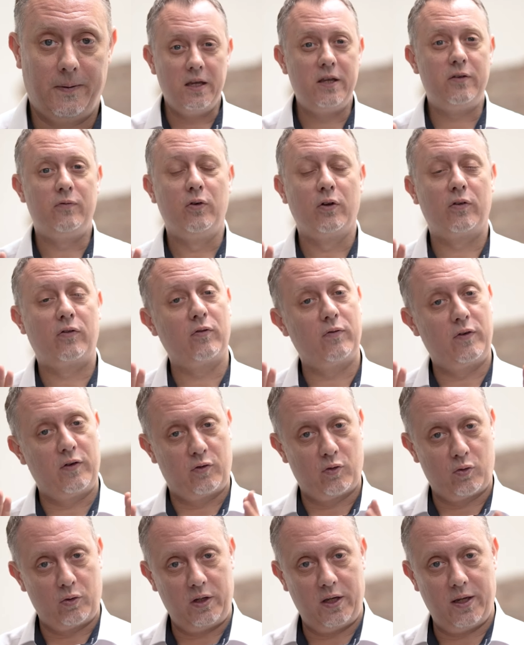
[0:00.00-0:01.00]
Ich würde
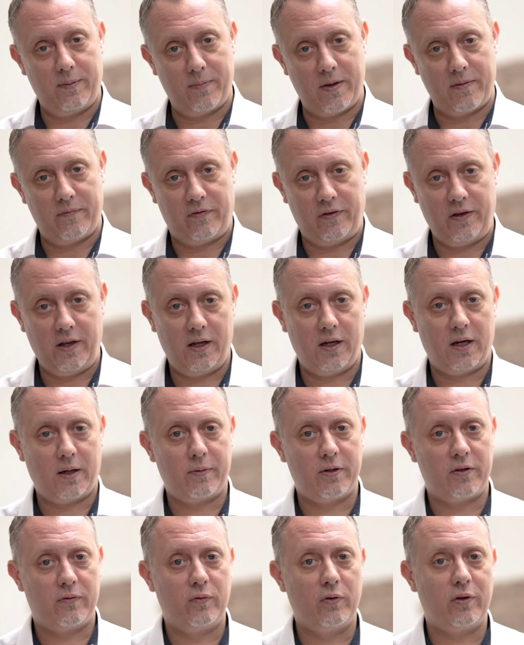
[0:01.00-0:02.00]
sowieso jedem empfehlen,
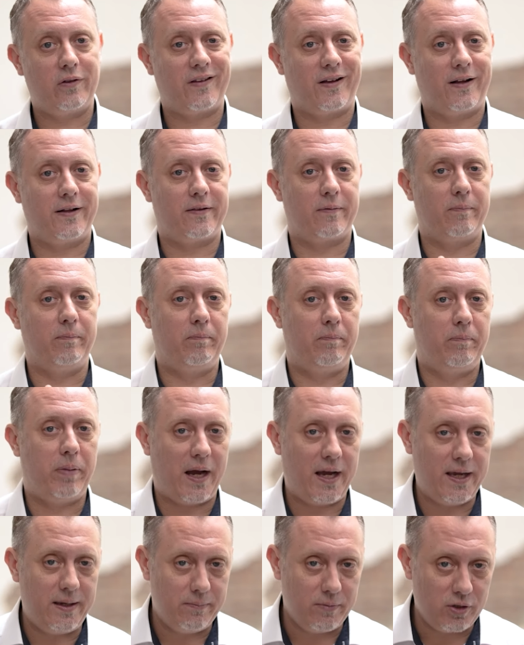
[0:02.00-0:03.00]
aber ich würde es als
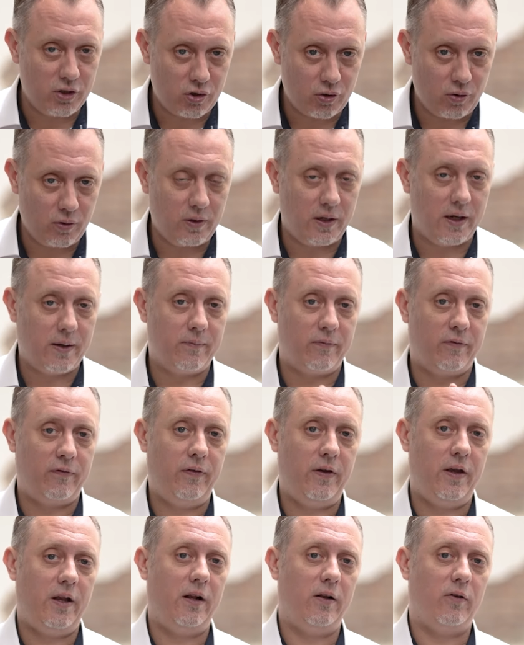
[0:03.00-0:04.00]
Beimischung
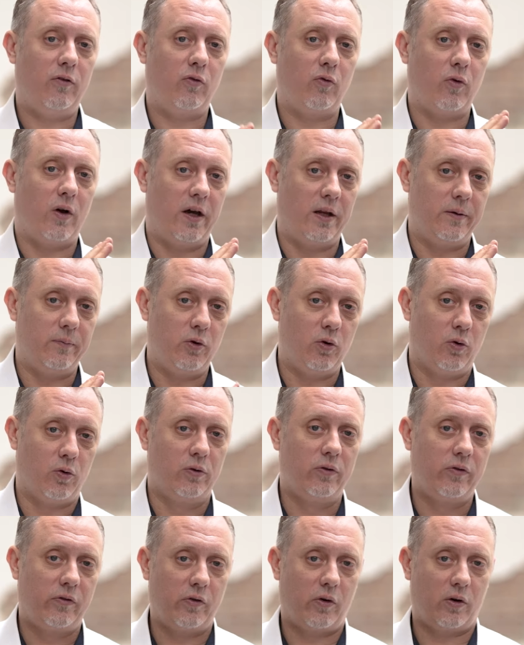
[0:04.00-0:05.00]
empfehlen zu einem
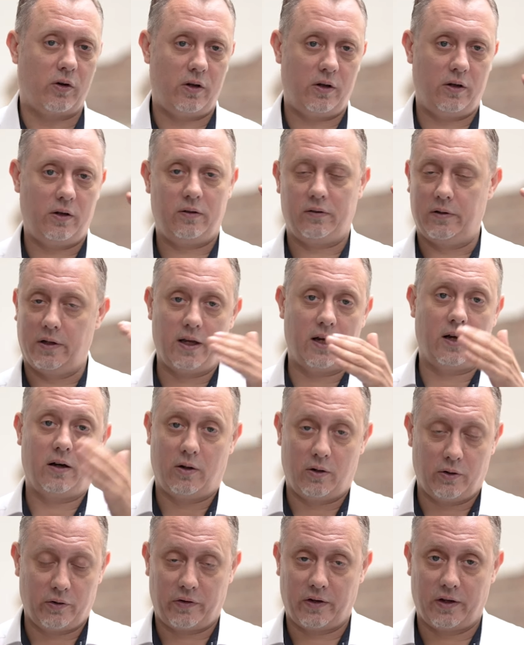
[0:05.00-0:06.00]
Grundsockel,
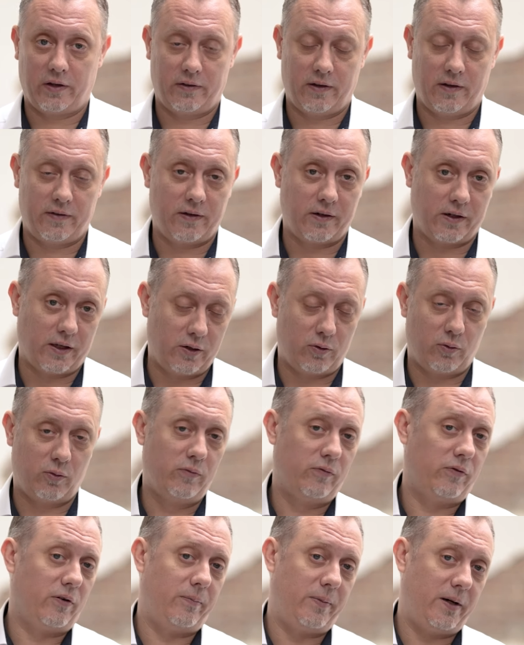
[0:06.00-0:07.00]
der aus der gesetzlichen Rente
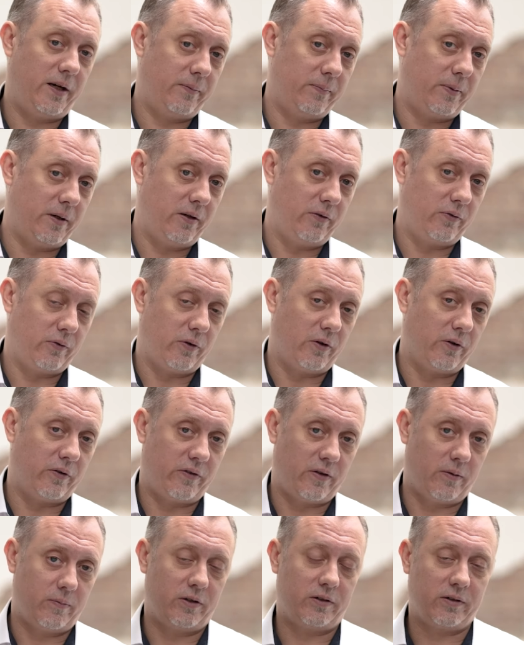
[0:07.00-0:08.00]
unvermeidbar ist und
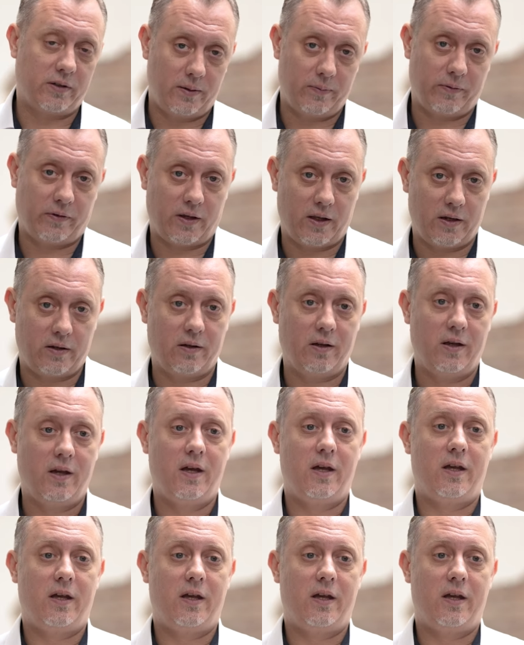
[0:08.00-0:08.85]
aus der Betriebsrente